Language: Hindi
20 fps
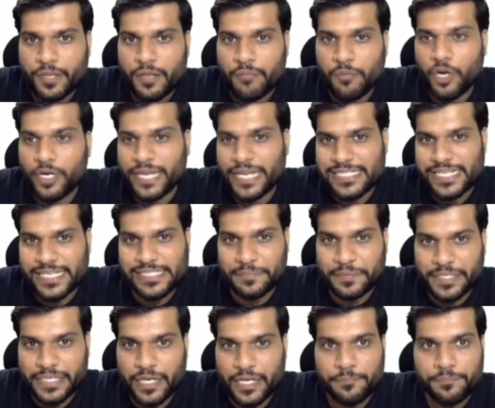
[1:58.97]
बॉन्ड कैसे कैसे
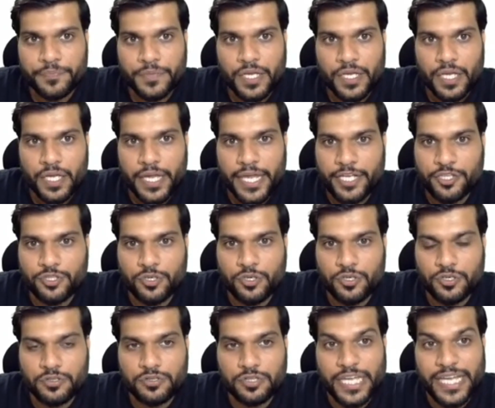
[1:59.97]
बनेगा एक तो
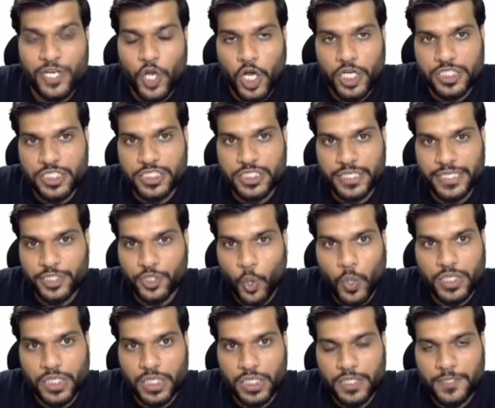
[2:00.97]
तीन ऑक्सीजन है
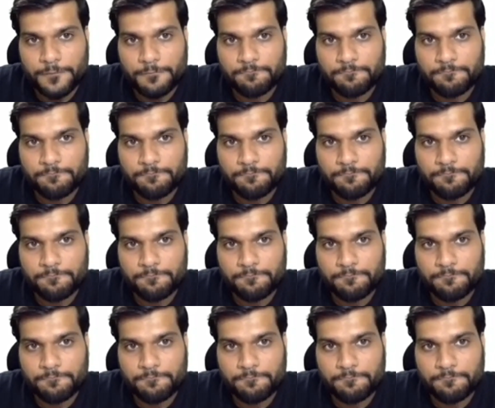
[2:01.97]
टोटल